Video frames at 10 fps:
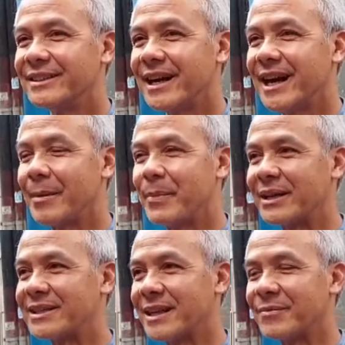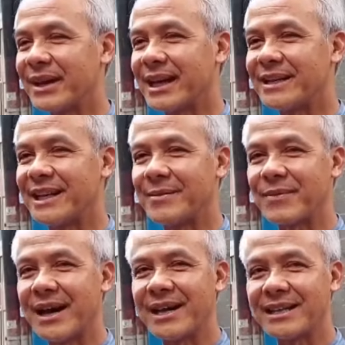apa yang disampaikan di
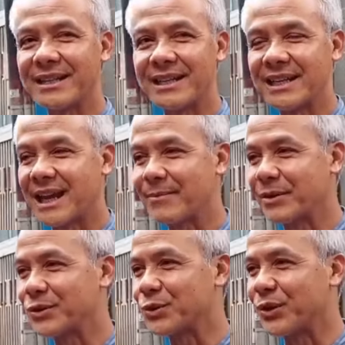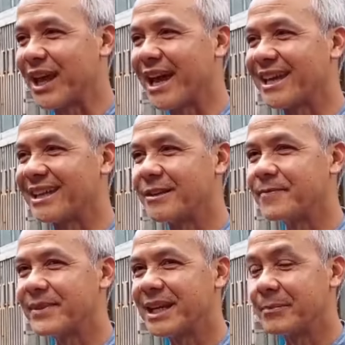ini, di Amikus Kuriai
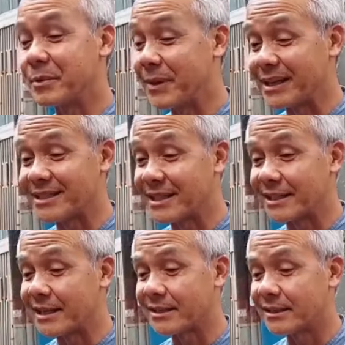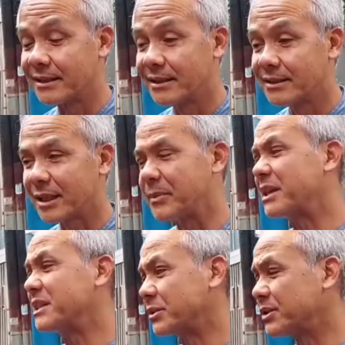lebih pada cerita sampai di
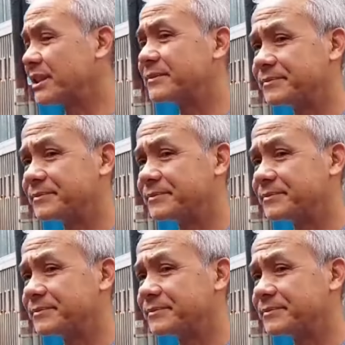sini.